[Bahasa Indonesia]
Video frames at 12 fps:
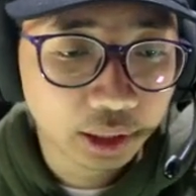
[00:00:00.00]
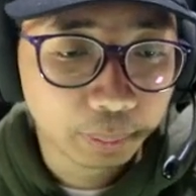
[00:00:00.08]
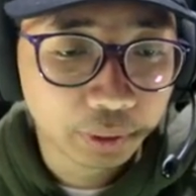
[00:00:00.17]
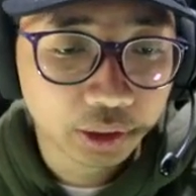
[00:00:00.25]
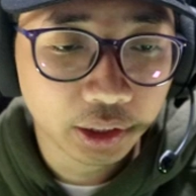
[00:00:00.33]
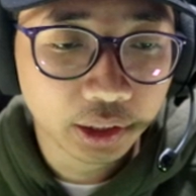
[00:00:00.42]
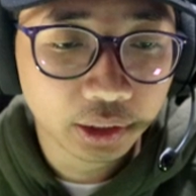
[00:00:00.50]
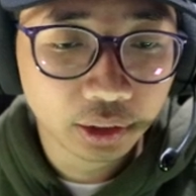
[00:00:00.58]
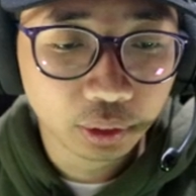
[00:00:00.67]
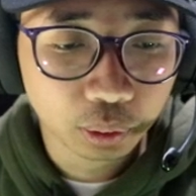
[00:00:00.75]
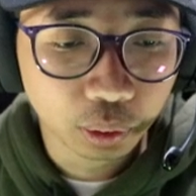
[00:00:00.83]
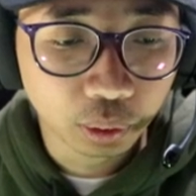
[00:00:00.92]
dapetin
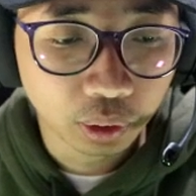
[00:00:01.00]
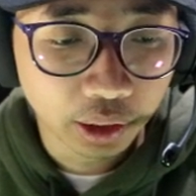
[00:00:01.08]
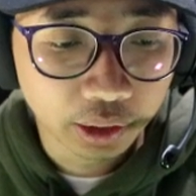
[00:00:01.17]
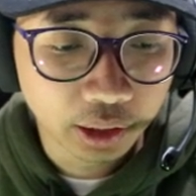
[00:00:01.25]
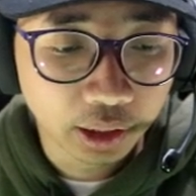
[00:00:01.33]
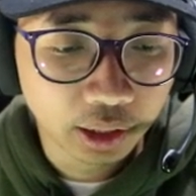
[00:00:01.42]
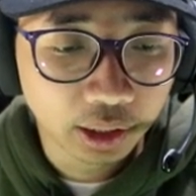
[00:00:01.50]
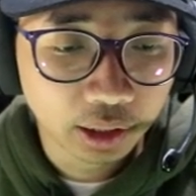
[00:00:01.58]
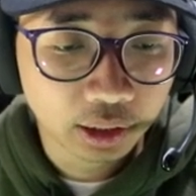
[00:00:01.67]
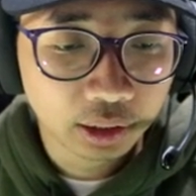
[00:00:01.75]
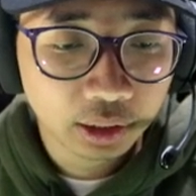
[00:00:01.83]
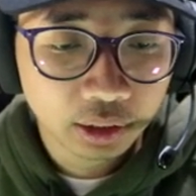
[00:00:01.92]
tuh ada
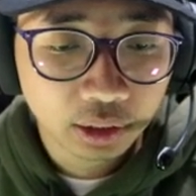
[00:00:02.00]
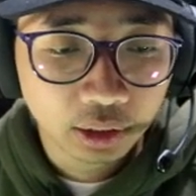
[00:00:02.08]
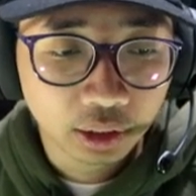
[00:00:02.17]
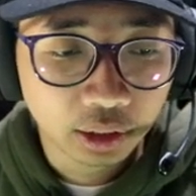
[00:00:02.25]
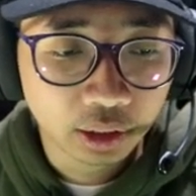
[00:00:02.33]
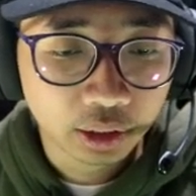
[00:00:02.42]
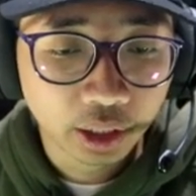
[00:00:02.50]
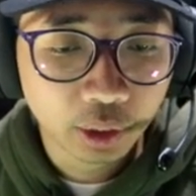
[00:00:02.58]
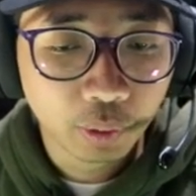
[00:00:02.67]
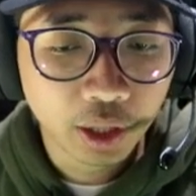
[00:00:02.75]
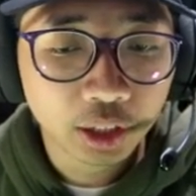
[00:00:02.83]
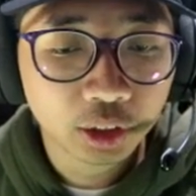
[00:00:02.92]
uh, Ken
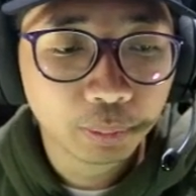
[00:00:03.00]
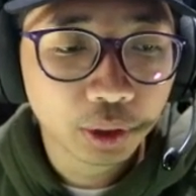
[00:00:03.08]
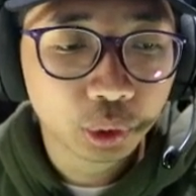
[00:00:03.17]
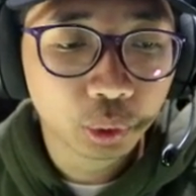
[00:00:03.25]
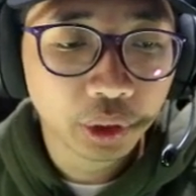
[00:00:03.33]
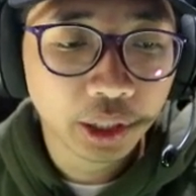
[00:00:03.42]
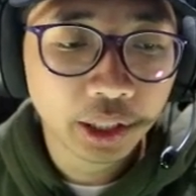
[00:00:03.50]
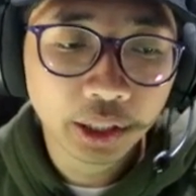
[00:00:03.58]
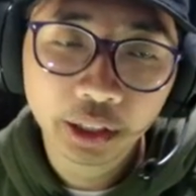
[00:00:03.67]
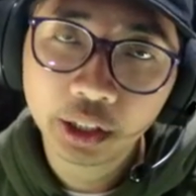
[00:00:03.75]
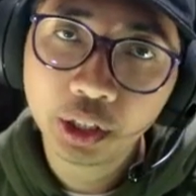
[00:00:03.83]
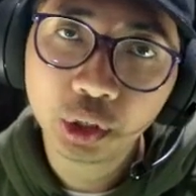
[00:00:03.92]
Wakashimatsu
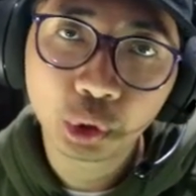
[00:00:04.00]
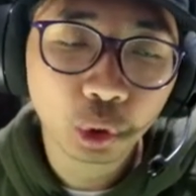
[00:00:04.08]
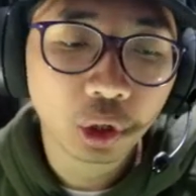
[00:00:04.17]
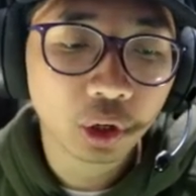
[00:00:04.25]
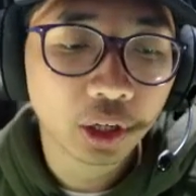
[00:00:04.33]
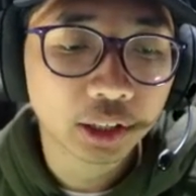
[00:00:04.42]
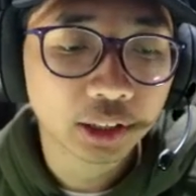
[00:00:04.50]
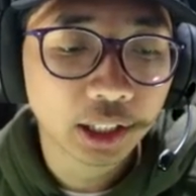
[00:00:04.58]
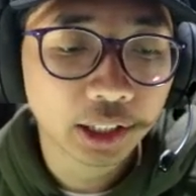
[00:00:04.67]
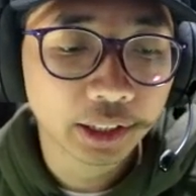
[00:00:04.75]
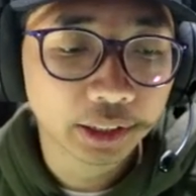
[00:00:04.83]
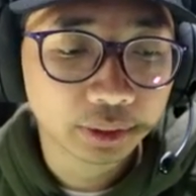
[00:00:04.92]
yang hijau kalau nggak
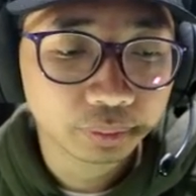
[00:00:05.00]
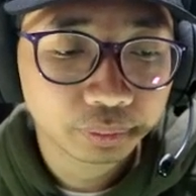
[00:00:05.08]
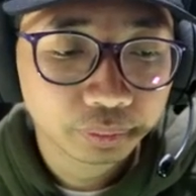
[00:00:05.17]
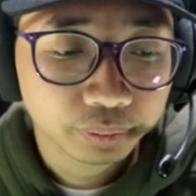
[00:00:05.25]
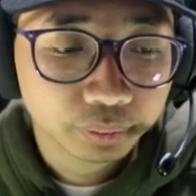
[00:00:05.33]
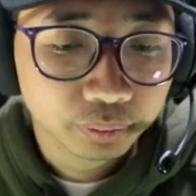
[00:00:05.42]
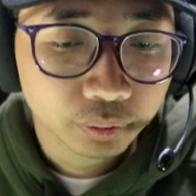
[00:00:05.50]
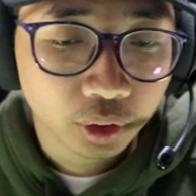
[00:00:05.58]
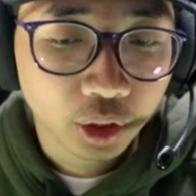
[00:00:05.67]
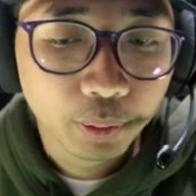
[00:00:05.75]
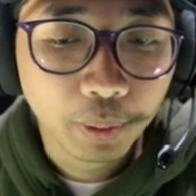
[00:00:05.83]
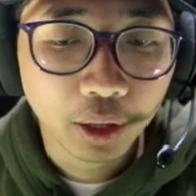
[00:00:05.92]
salah ya.
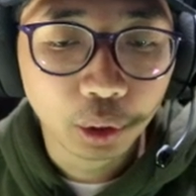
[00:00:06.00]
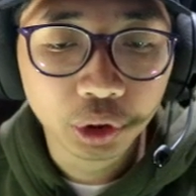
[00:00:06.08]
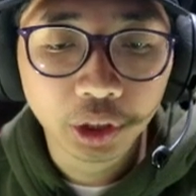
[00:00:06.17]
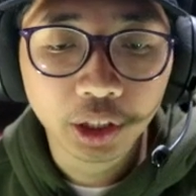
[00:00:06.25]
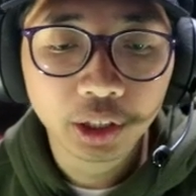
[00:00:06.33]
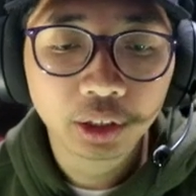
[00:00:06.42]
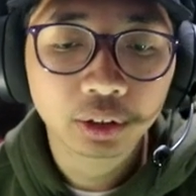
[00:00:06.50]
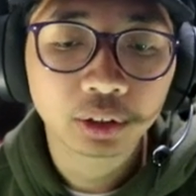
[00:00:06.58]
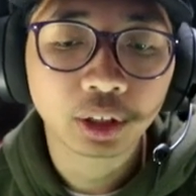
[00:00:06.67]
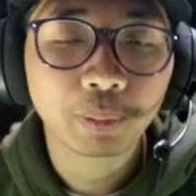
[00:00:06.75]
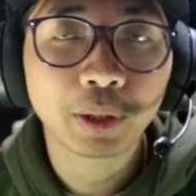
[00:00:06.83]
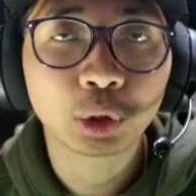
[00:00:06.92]
Ini bagus ini,
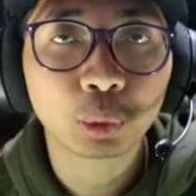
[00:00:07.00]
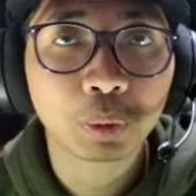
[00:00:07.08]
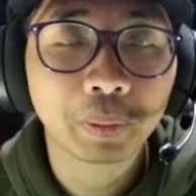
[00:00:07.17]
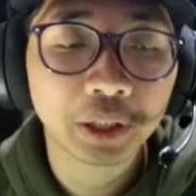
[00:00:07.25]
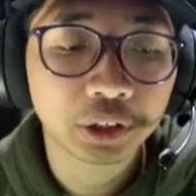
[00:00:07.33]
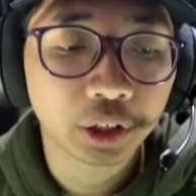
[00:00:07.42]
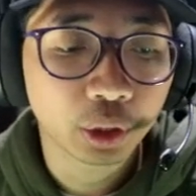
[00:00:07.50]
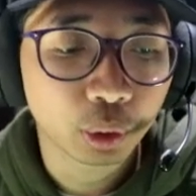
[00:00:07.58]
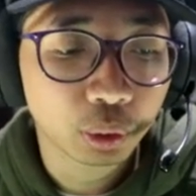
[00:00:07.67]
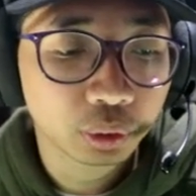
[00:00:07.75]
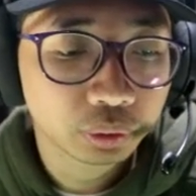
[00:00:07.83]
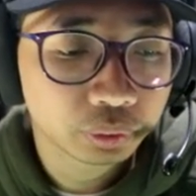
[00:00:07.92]
termasuk pemain
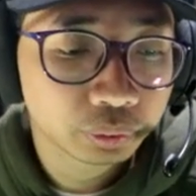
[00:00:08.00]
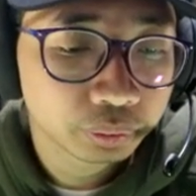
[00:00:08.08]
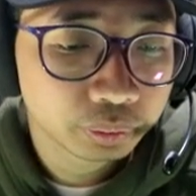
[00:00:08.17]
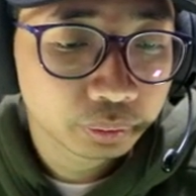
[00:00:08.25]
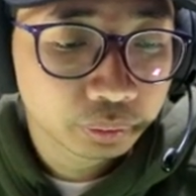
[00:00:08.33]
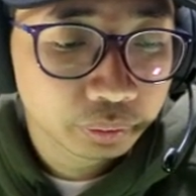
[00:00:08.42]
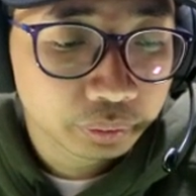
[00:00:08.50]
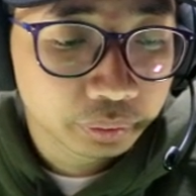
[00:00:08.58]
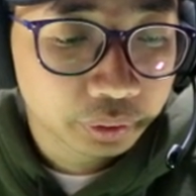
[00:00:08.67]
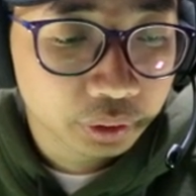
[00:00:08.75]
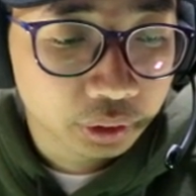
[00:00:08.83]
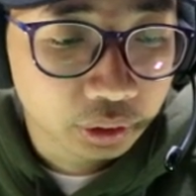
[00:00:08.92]
Zero.
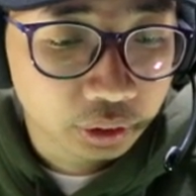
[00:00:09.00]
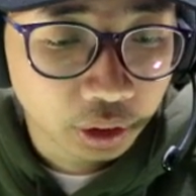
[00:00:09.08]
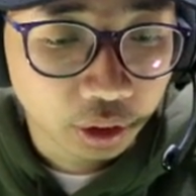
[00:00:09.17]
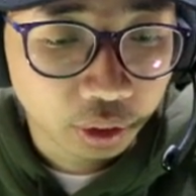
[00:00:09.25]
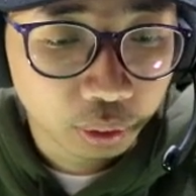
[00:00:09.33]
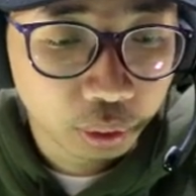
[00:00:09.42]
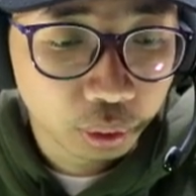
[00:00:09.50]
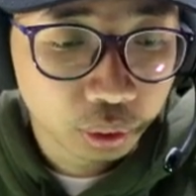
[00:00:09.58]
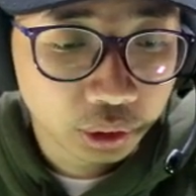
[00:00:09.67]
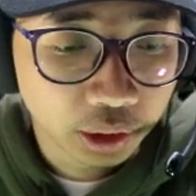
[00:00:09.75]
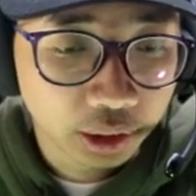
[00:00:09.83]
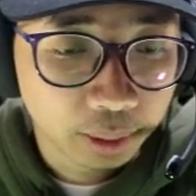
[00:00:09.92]

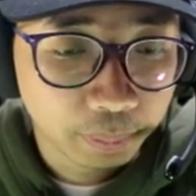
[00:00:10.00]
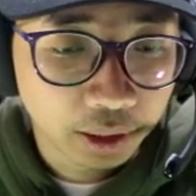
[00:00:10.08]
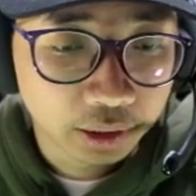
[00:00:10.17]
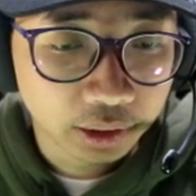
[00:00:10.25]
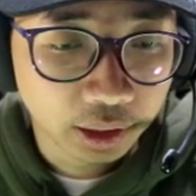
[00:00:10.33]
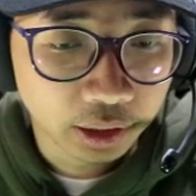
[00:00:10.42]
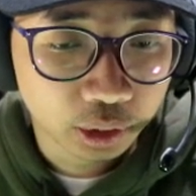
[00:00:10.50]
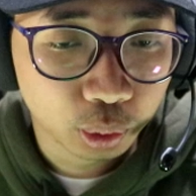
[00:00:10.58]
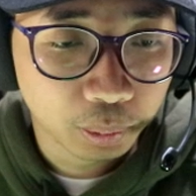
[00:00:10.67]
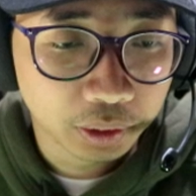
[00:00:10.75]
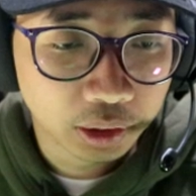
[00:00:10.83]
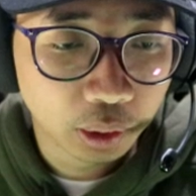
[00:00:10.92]
Terus ada apa lagi? Ada
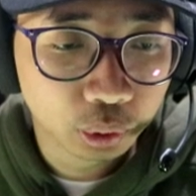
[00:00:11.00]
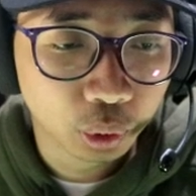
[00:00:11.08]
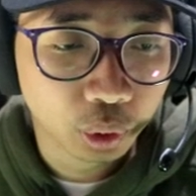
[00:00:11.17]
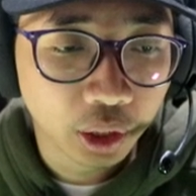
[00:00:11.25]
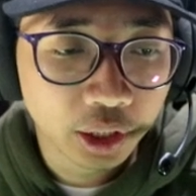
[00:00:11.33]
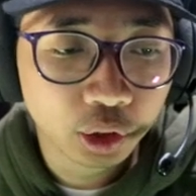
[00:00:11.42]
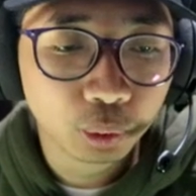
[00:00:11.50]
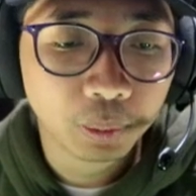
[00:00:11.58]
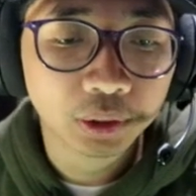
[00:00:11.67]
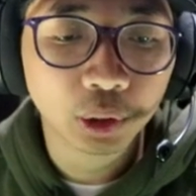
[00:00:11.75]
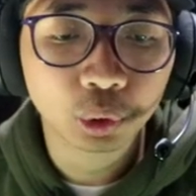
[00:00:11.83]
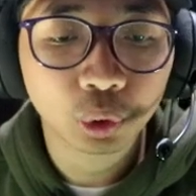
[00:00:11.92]
Subasa Uzura. Ini
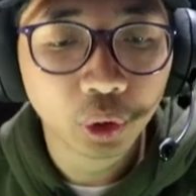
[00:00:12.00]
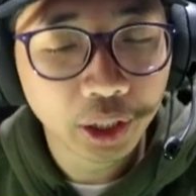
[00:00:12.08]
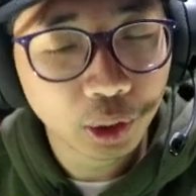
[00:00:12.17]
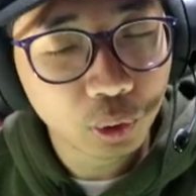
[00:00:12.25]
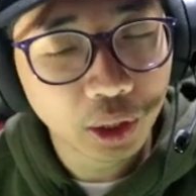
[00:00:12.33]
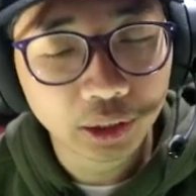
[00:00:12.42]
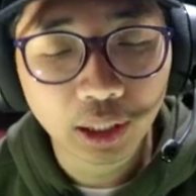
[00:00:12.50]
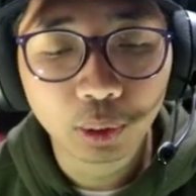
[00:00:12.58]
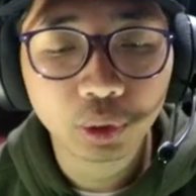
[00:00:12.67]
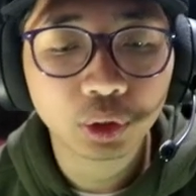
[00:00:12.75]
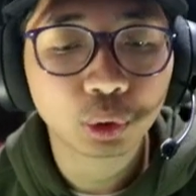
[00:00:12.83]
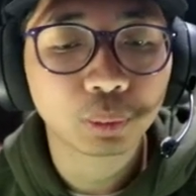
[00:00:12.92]
Subasa Uzuranya aku nggak
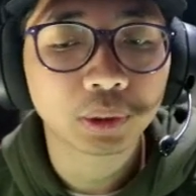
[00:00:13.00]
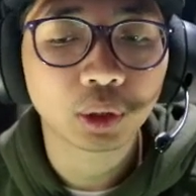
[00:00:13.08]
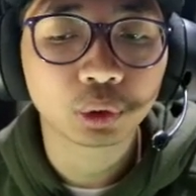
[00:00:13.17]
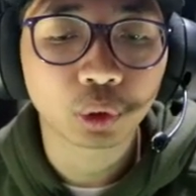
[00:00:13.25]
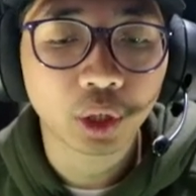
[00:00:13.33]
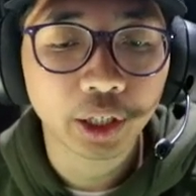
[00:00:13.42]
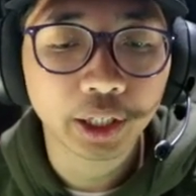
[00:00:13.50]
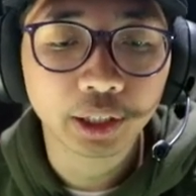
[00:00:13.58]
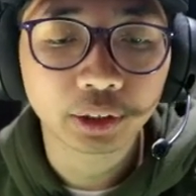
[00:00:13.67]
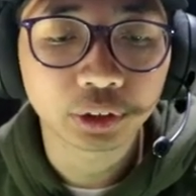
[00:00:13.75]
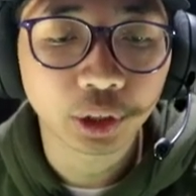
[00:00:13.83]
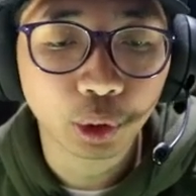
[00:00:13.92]
tahu ini Subasa Uzura
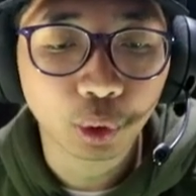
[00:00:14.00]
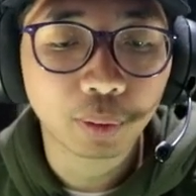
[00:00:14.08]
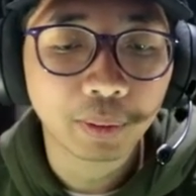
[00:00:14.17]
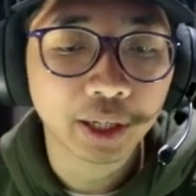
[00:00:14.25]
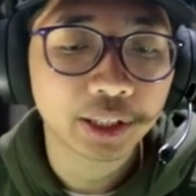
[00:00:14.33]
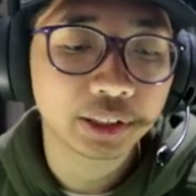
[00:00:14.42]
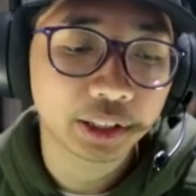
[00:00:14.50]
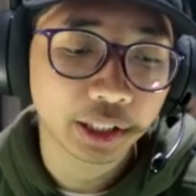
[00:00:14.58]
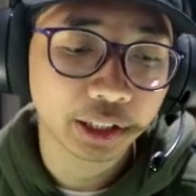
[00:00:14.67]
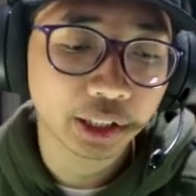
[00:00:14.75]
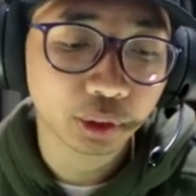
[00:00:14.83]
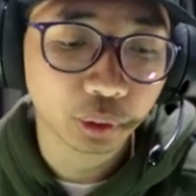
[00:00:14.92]
yang Zero kemarin
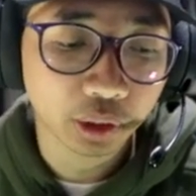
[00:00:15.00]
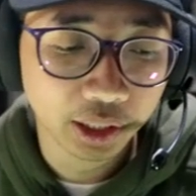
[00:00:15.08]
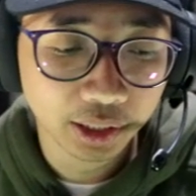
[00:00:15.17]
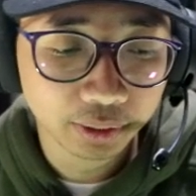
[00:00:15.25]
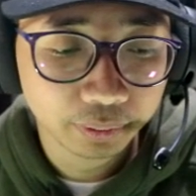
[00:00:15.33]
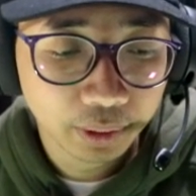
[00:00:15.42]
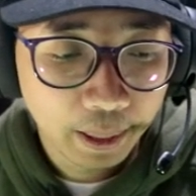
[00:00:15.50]
J atau enggak.